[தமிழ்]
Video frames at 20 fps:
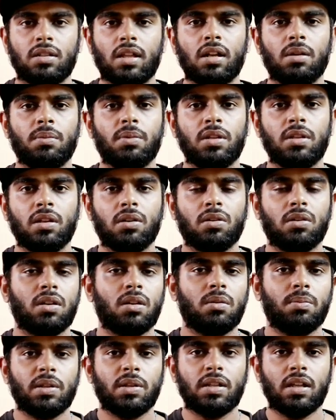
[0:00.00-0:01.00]
தளபதி
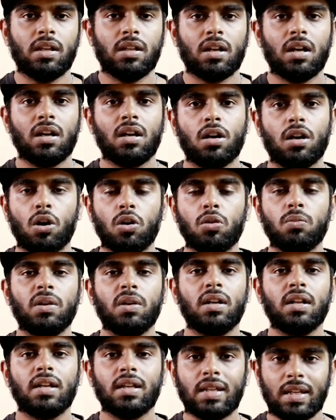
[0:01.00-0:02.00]
அவர்கள் பார்த்திங்கன்னா
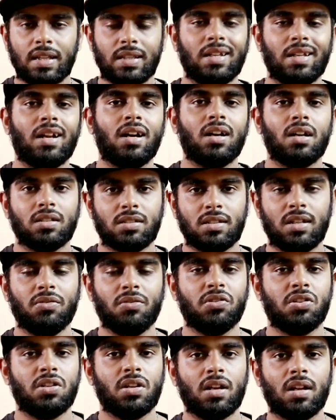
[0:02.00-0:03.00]
கவர்மெண்ட்டுக்கு எதிராக சில
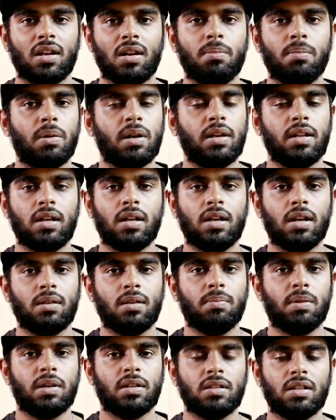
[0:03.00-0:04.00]
விஷயங்கள்லாம்
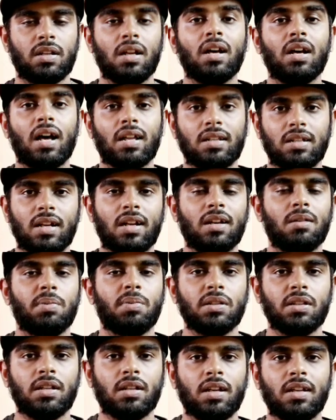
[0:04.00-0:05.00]
பண்ணியிருக்காரு படத்தில் அதனால்
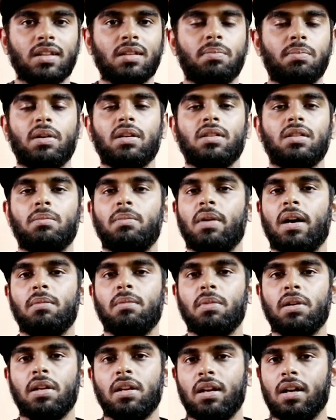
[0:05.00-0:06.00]
பார்த்திங்கன்னா இந்த படத்தை
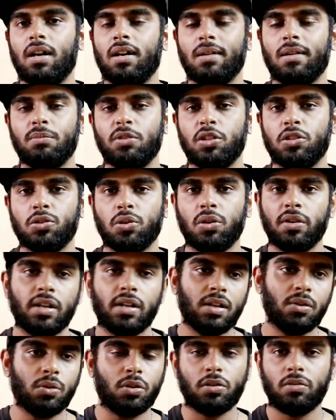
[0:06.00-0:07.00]
பேன் பண்ணியிருக்காங்க அப்படின்னு
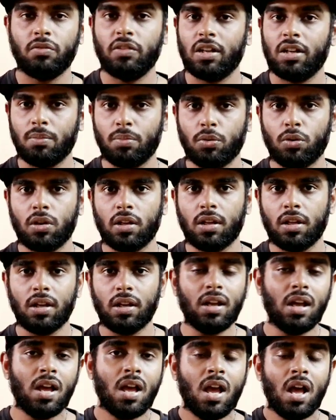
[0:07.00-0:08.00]
சொல்லிட்டு ஒரு ட்வீட்டை
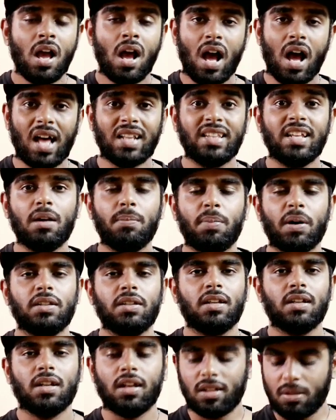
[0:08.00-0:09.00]
போட்டார் அதே
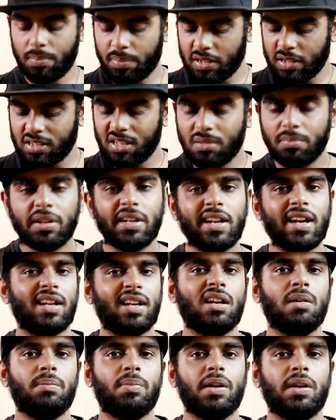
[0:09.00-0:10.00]
பார்த்திங்கன்னா இந்த ப்ரெசன்ட் மீடியா
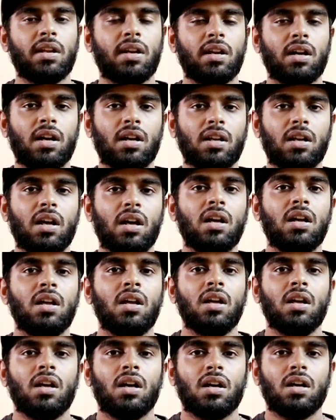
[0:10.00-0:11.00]
என்ன பண்ணியிருக்காங்கன்னா
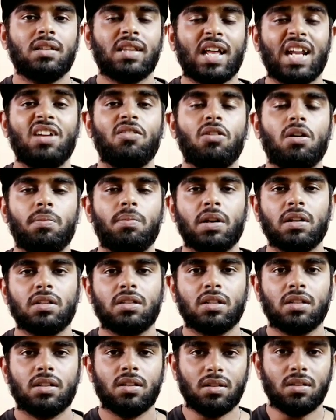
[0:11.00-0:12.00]
தலைவா
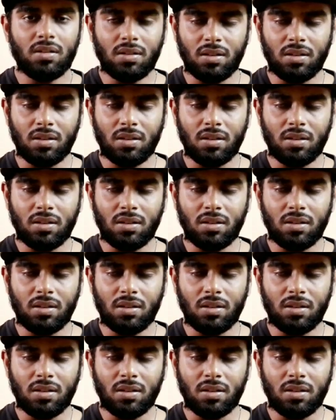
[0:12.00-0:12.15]
படத்தை